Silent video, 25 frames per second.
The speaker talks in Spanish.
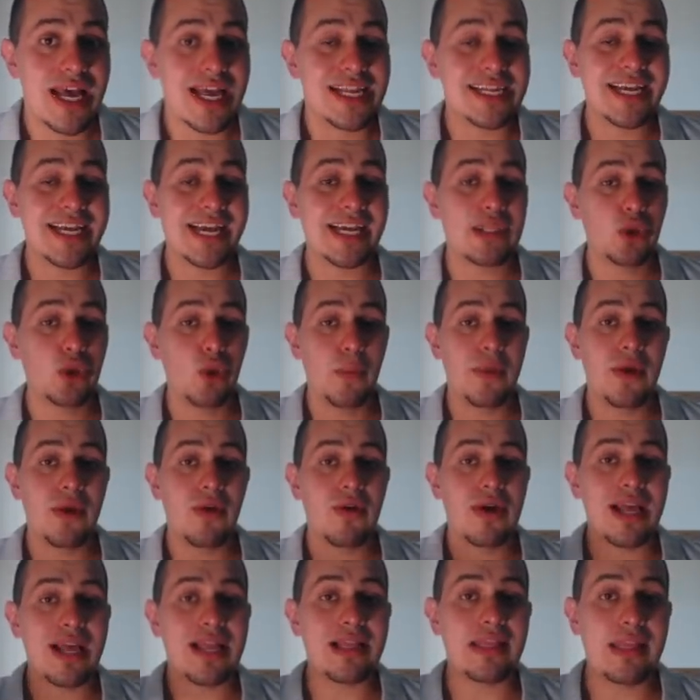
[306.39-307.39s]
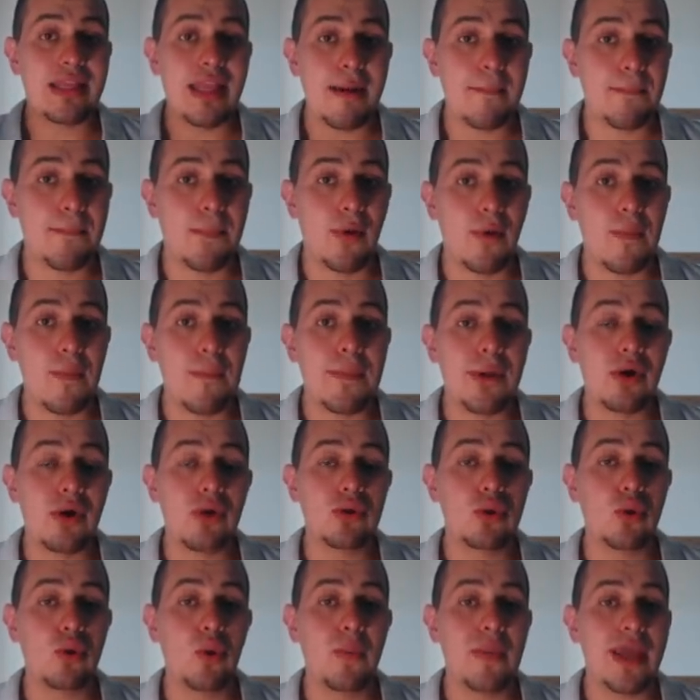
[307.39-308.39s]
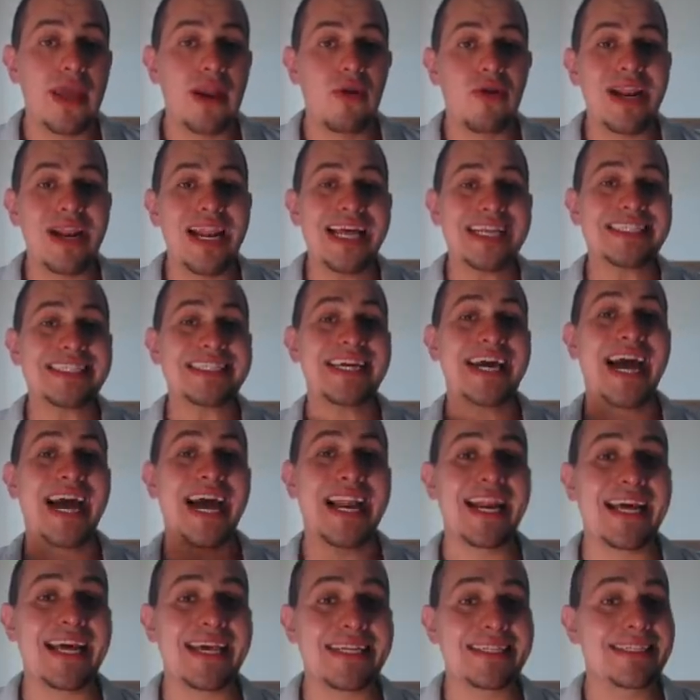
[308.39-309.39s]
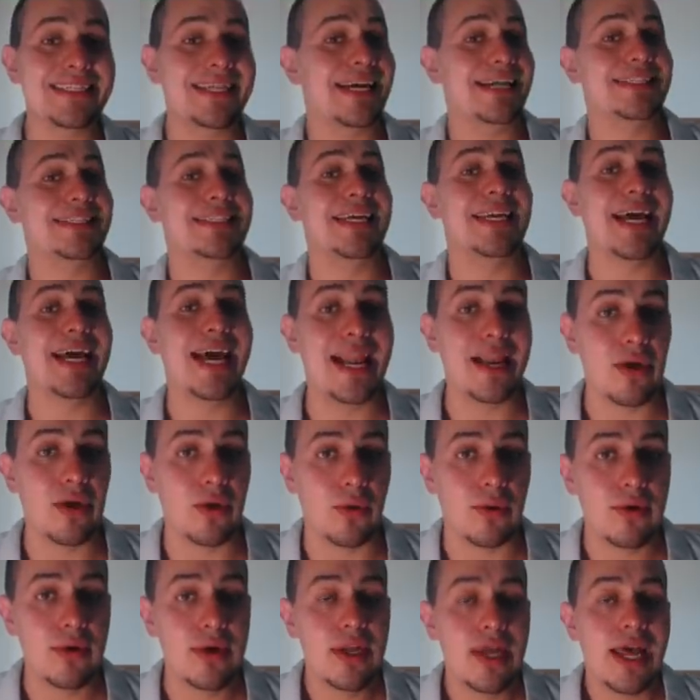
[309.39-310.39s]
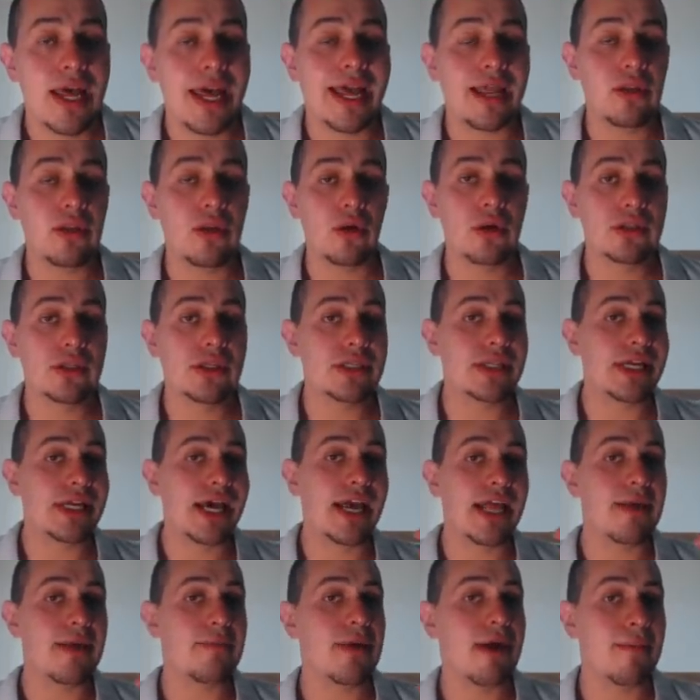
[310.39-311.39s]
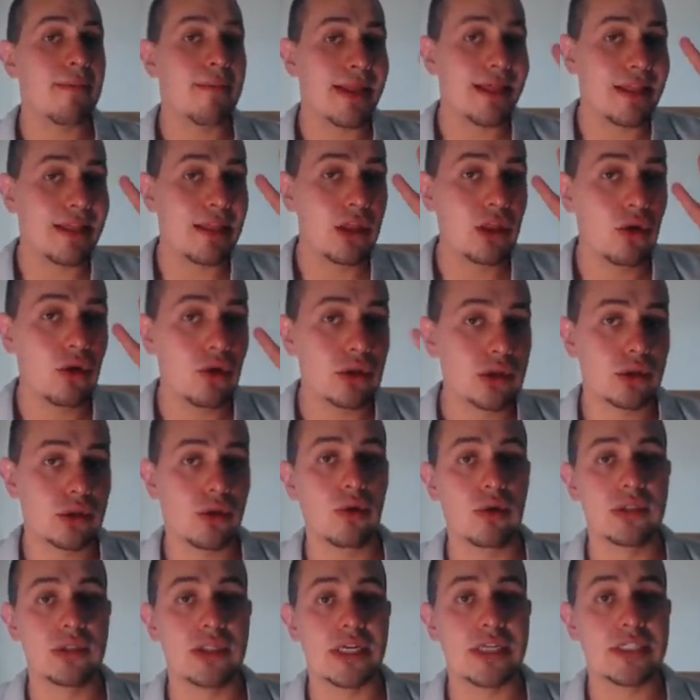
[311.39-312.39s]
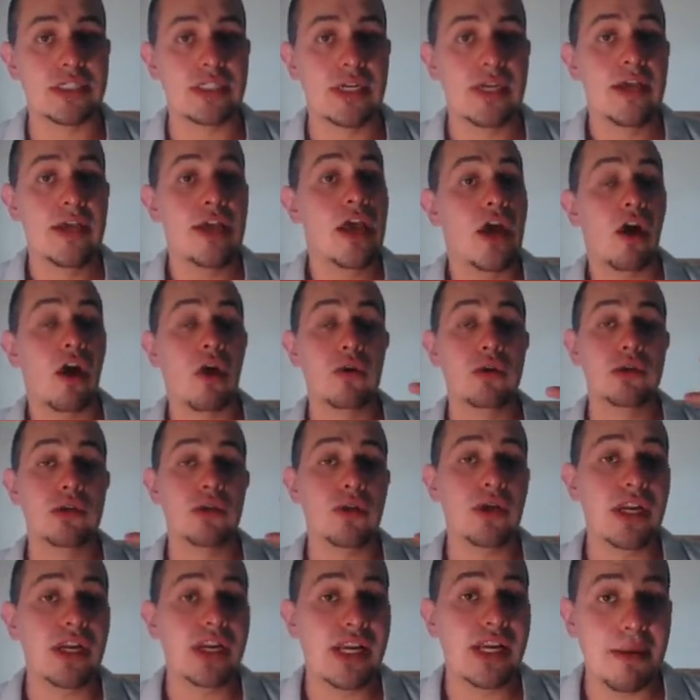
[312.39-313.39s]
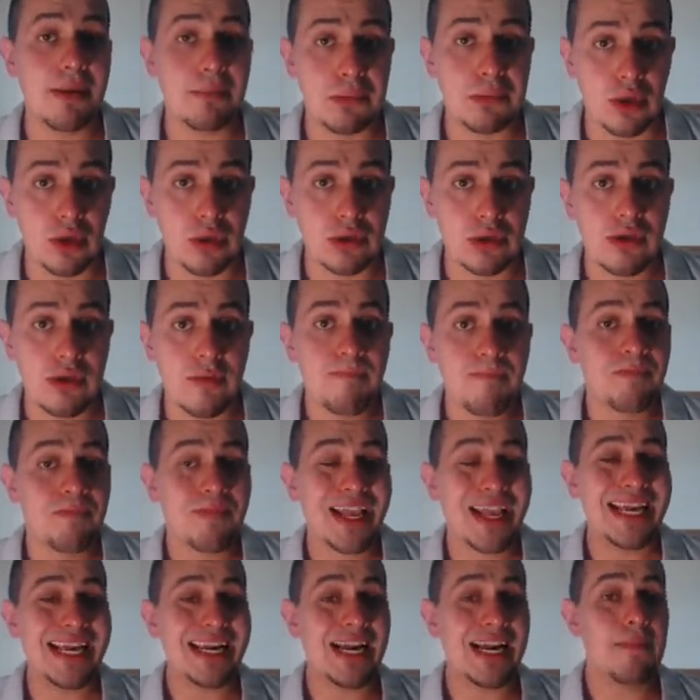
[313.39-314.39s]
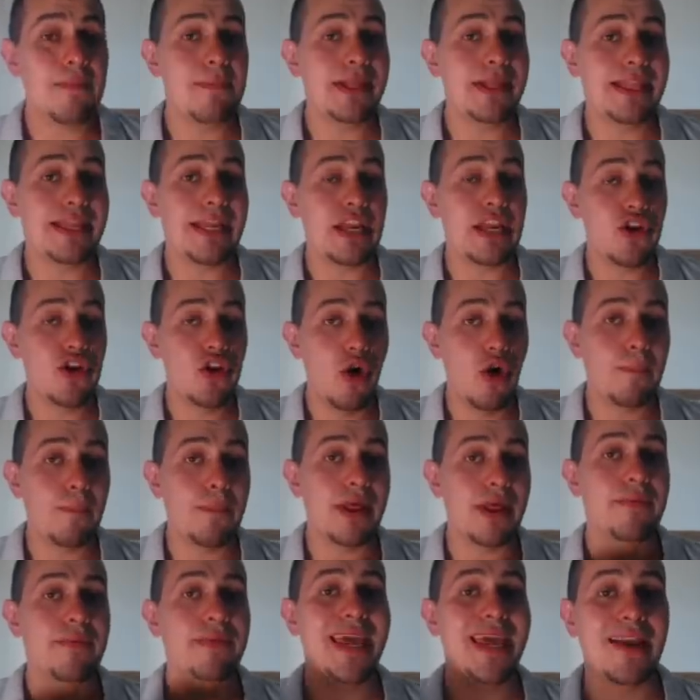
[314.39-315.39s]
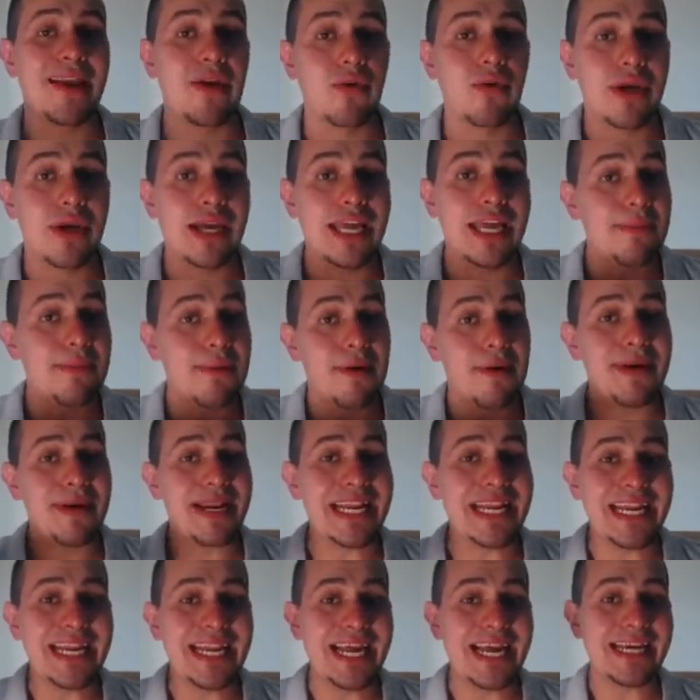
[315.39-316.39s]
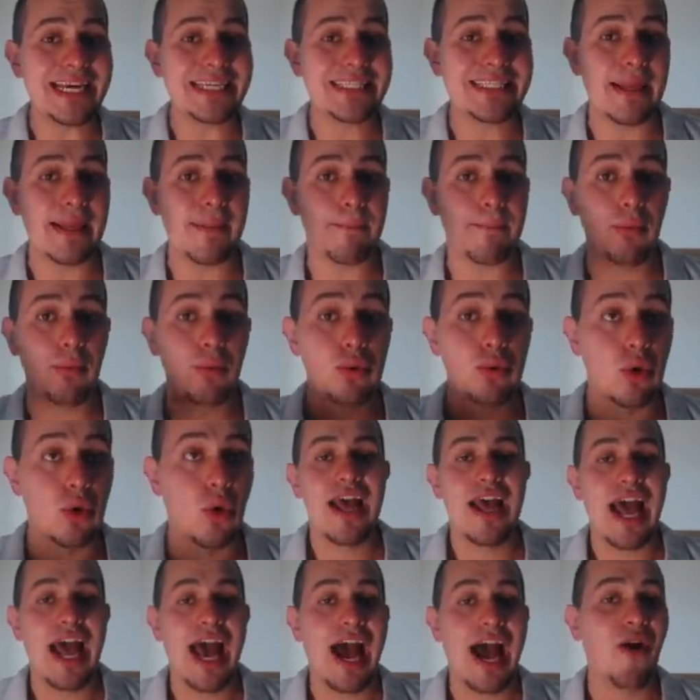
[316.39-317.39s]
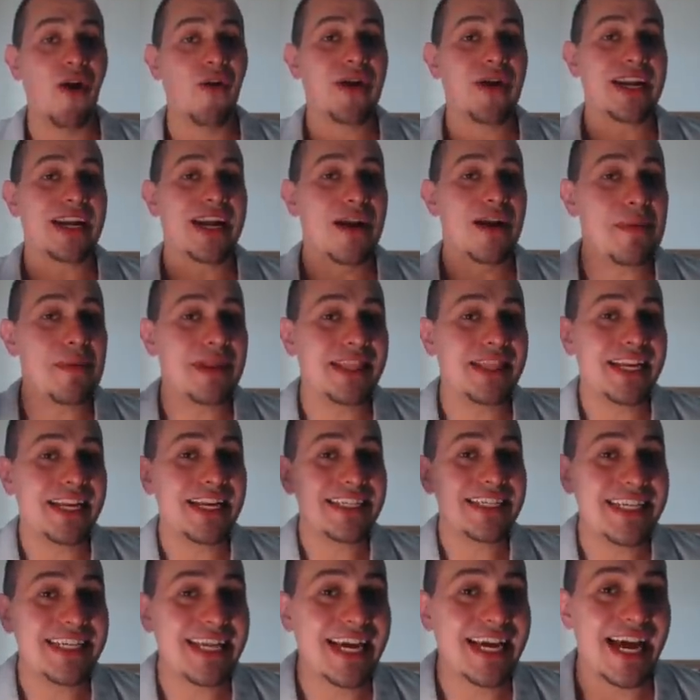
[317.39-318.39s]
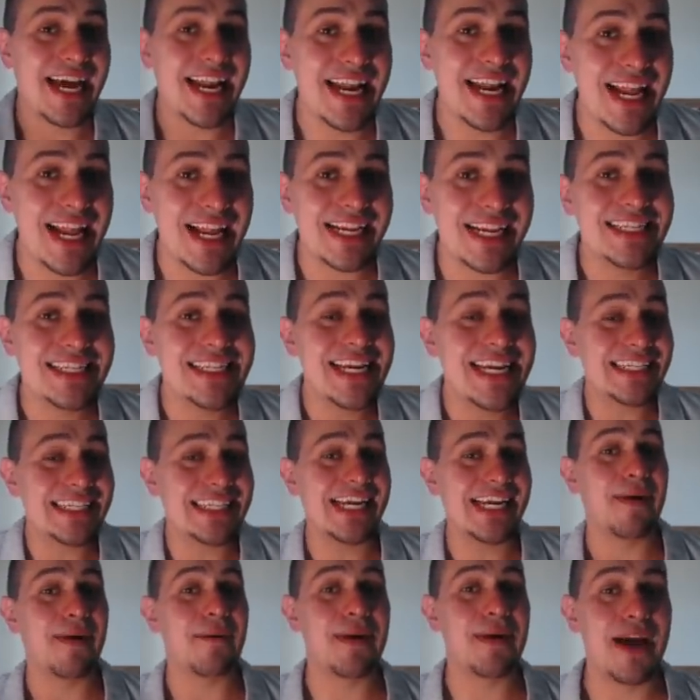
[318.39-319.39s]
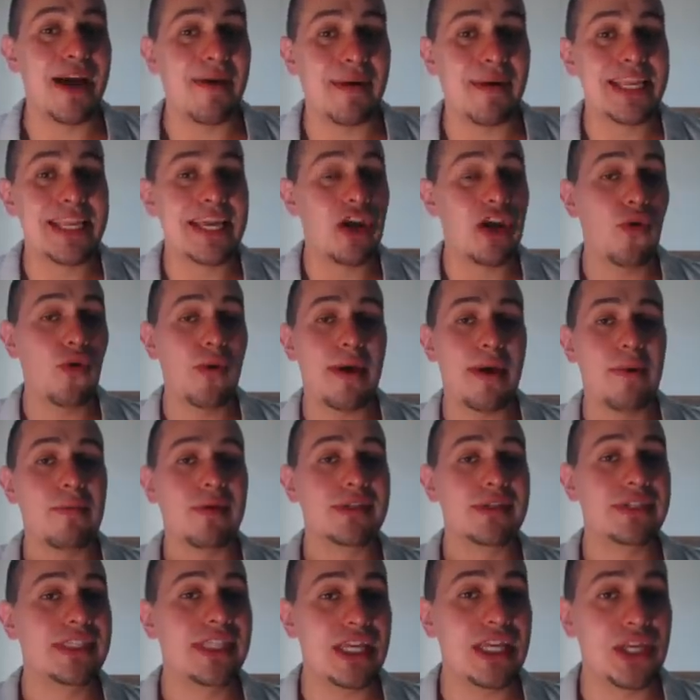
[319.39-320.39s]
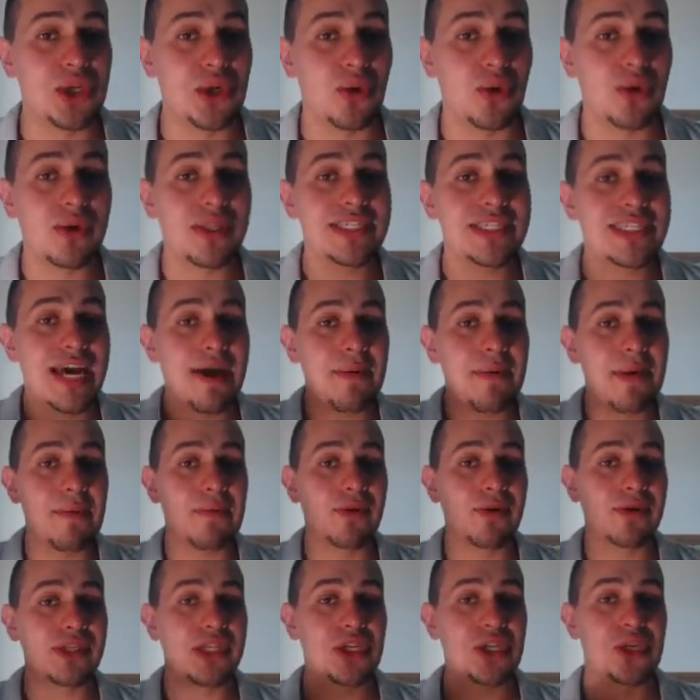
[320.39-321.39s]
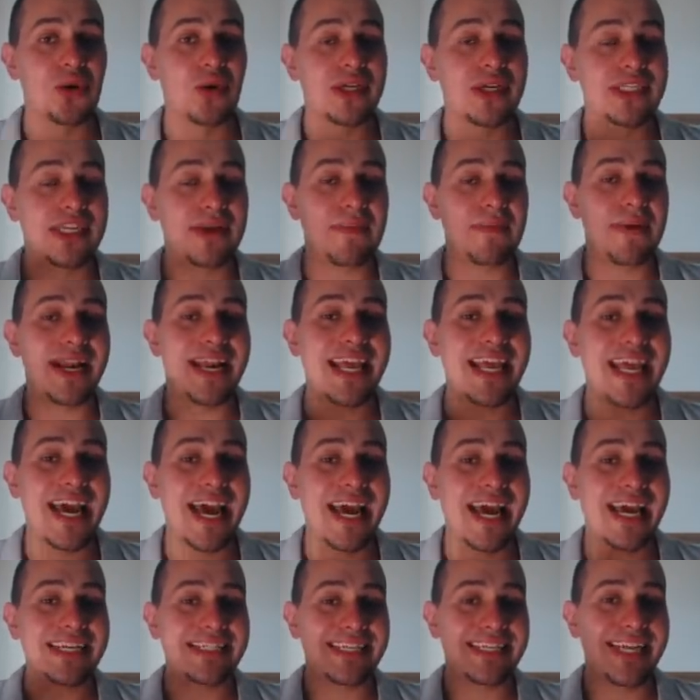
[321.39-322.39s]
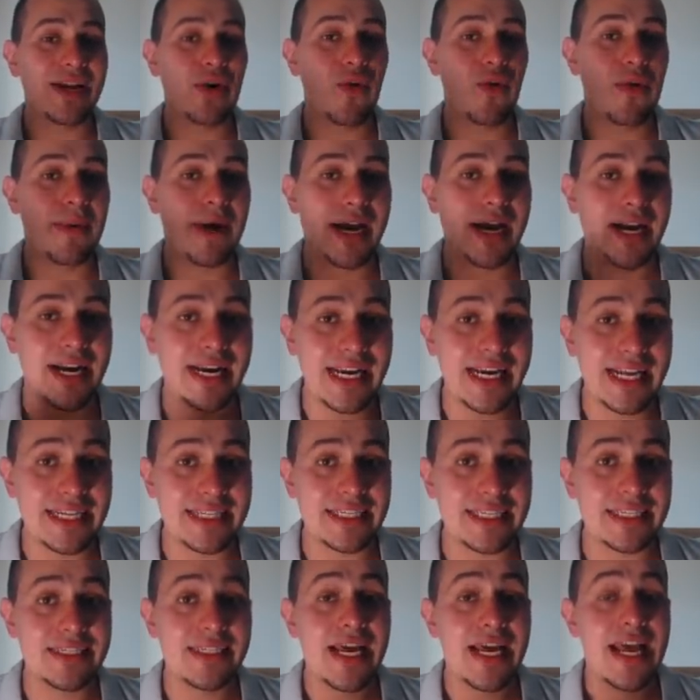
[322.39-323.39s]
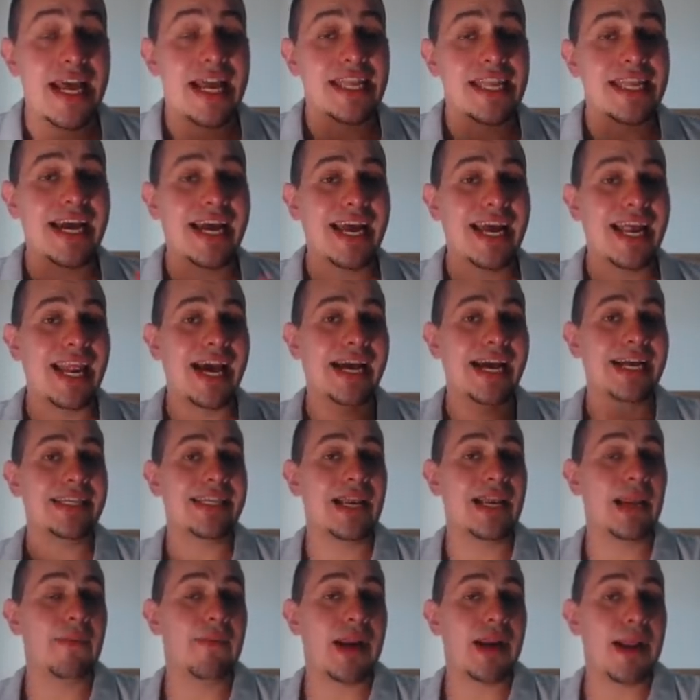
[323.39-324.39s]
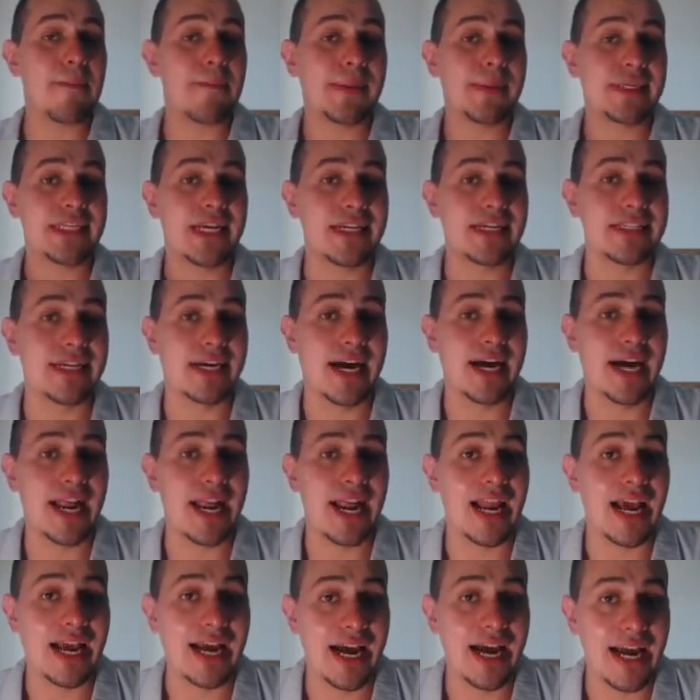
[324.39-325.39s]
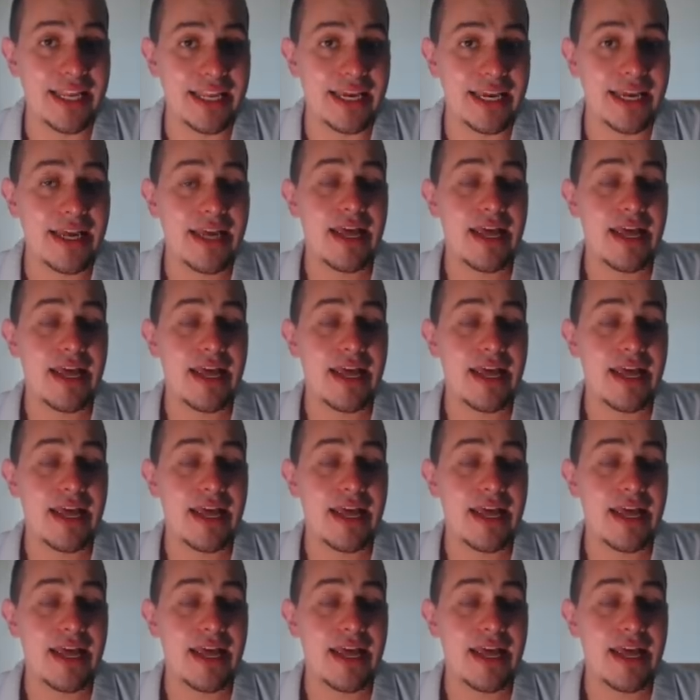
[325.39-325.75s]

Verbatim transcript: Ya que tuvieron el tiempo, pero no tuvieron las ganas de hacer algo. Entonces, aquí me habla de dos cosas. O son ineptos, y realmente no previeron que iba a venir este punto, aunque realmente en este canal ya se hablaba, ya lo habíamos dicho, ya habíamos dicho que se venía esta nueva crisis, ya que la gente le iban a empezar a sacar a la calle,